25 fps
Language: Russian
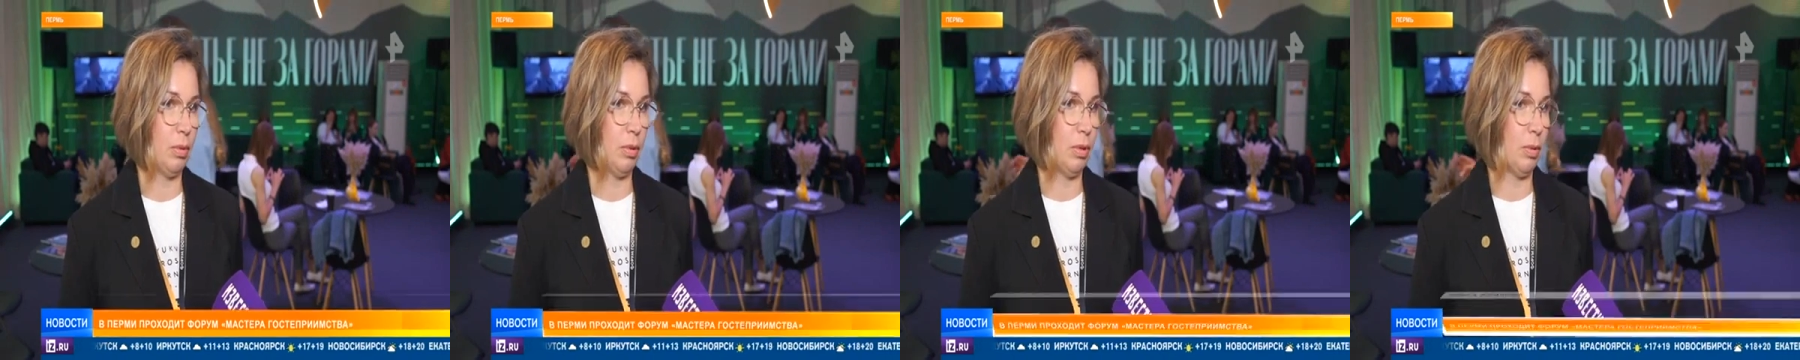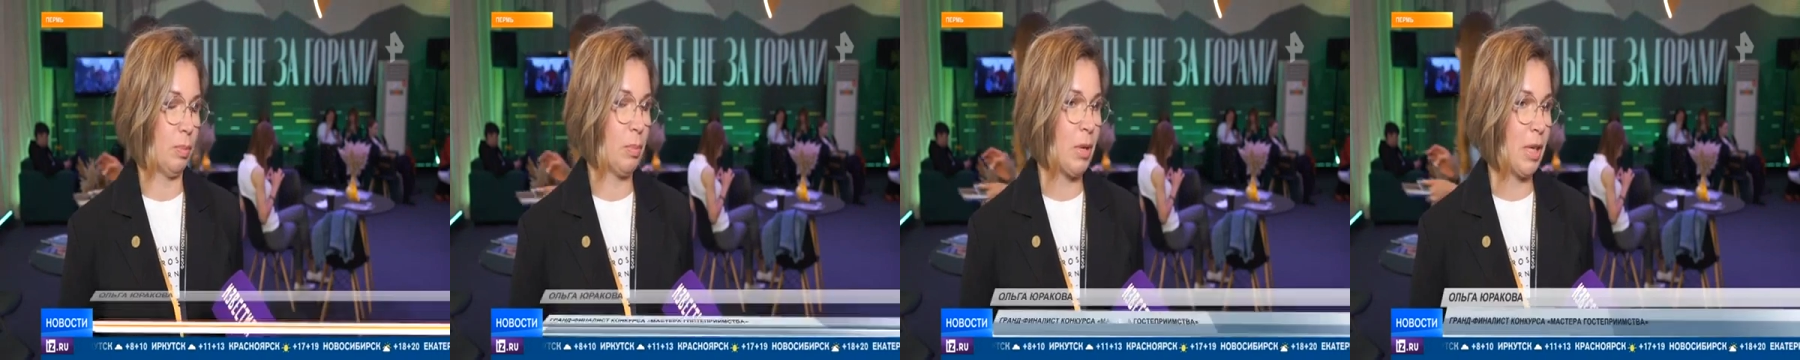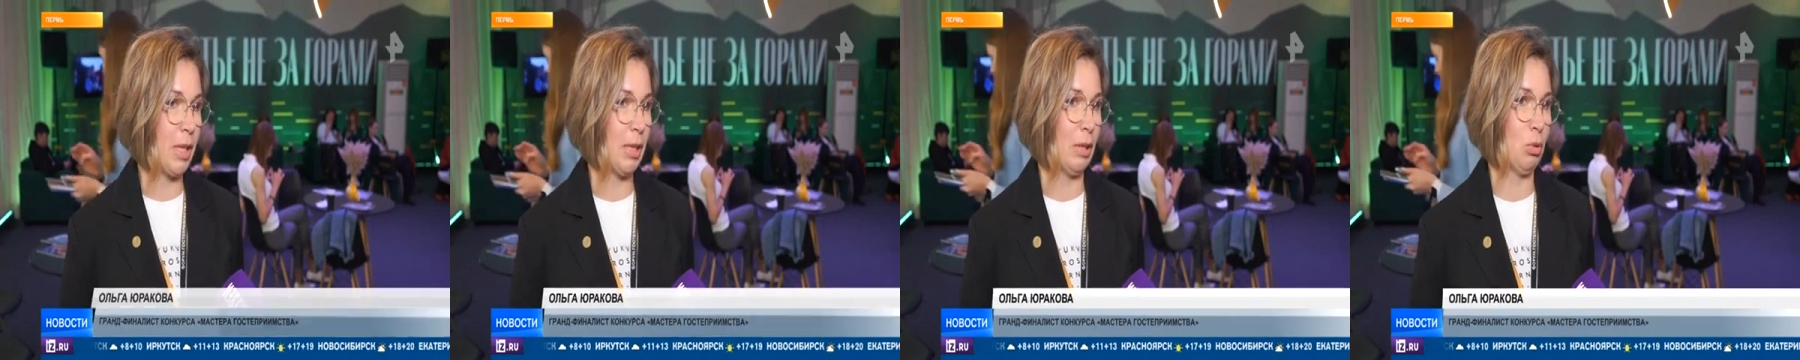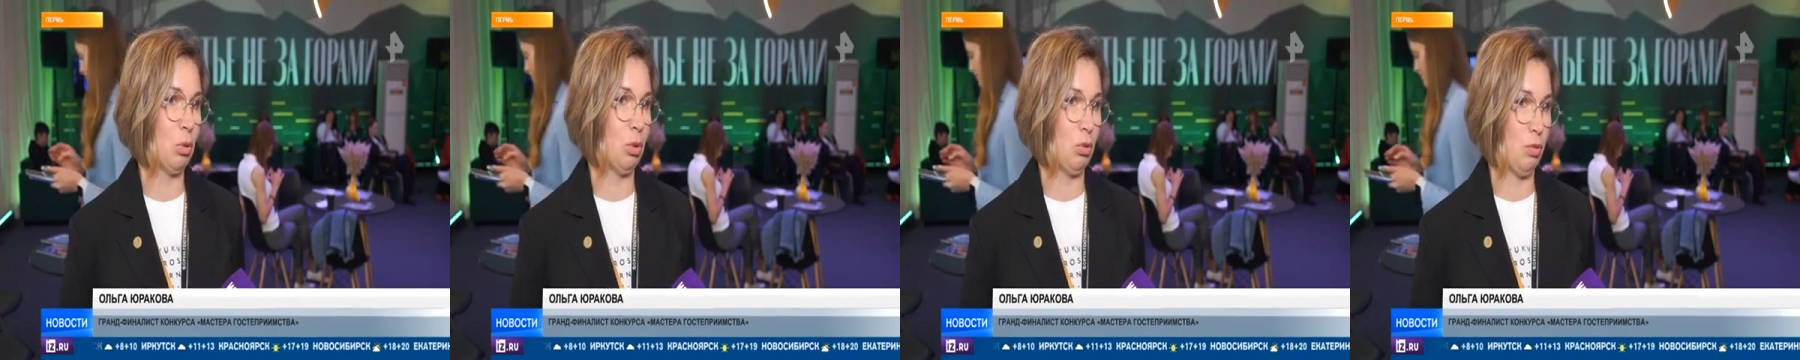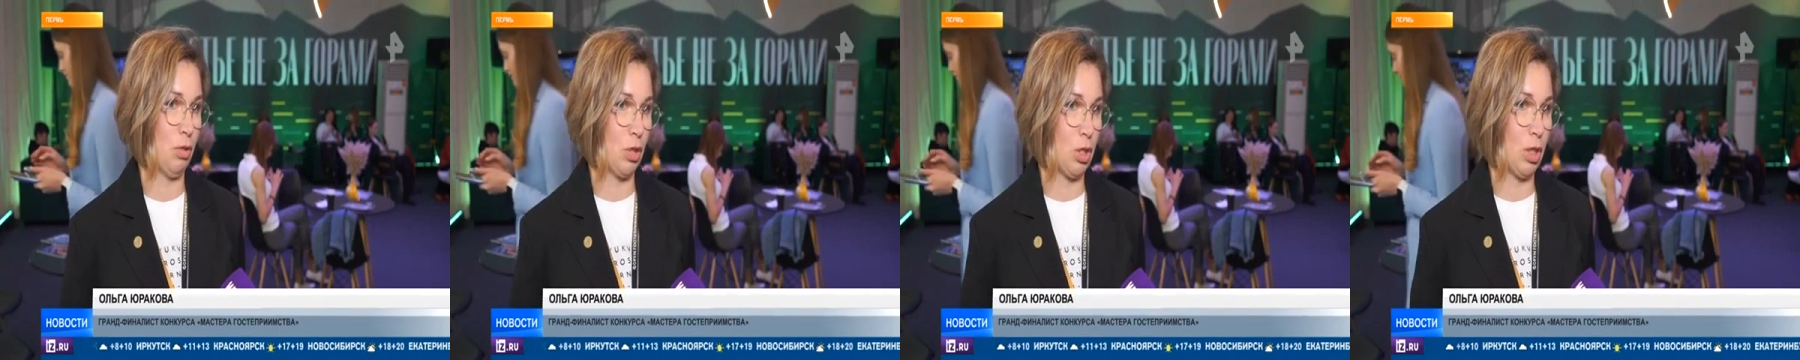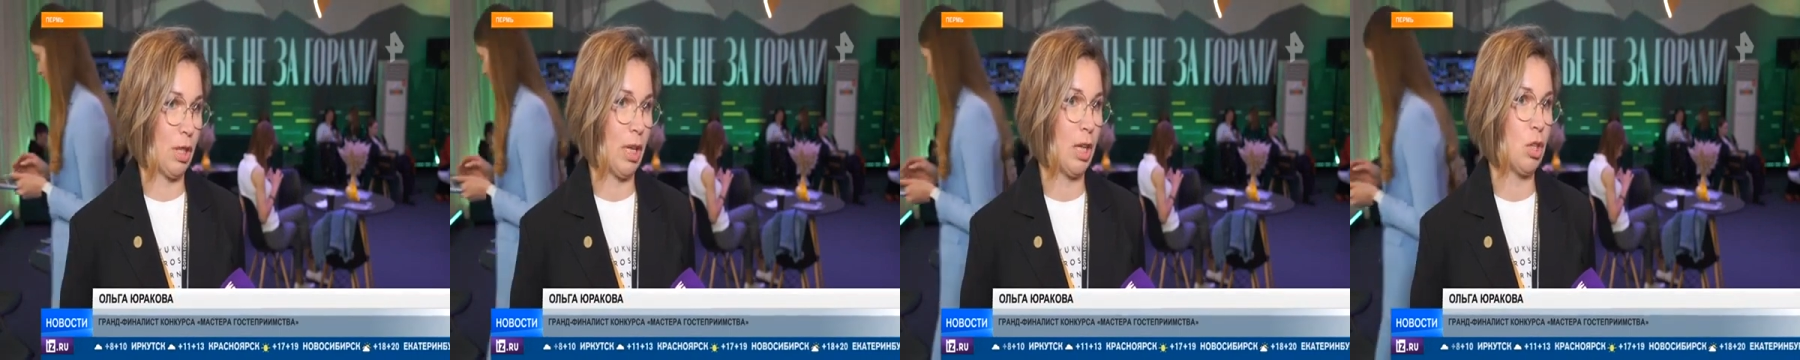смело
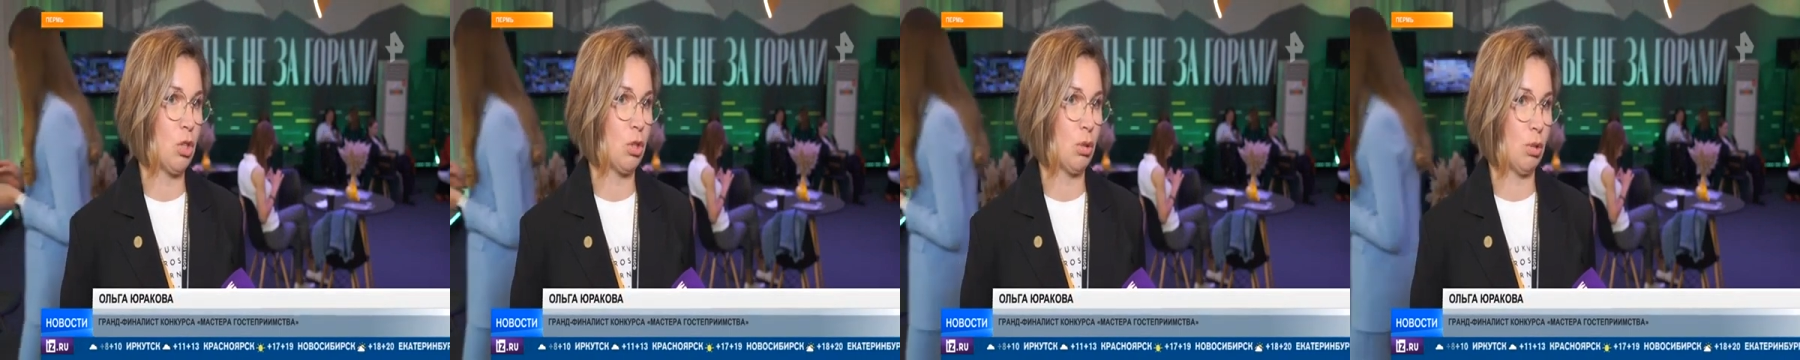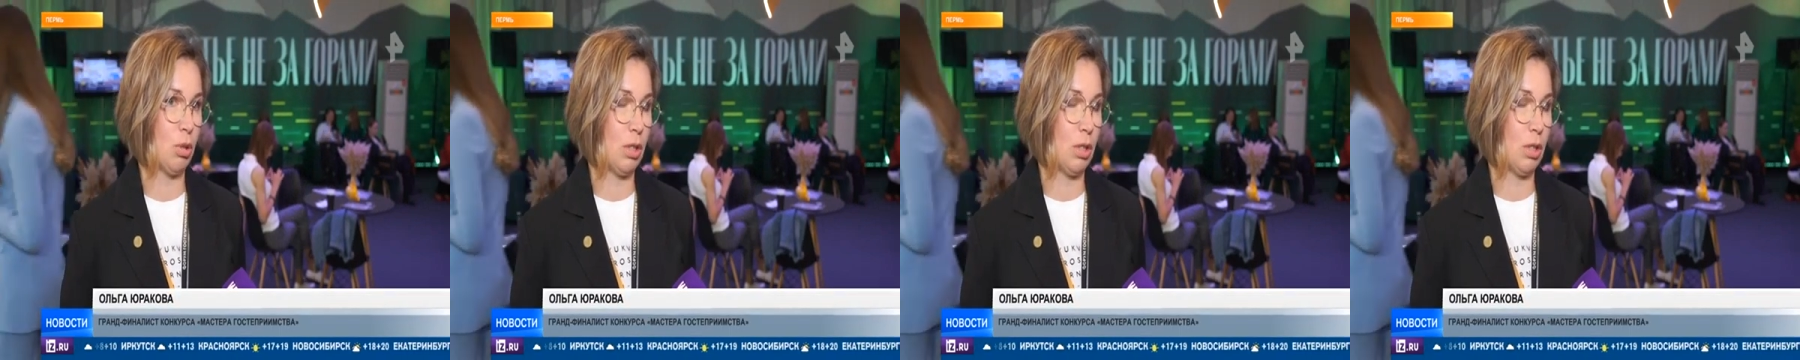утверждать, что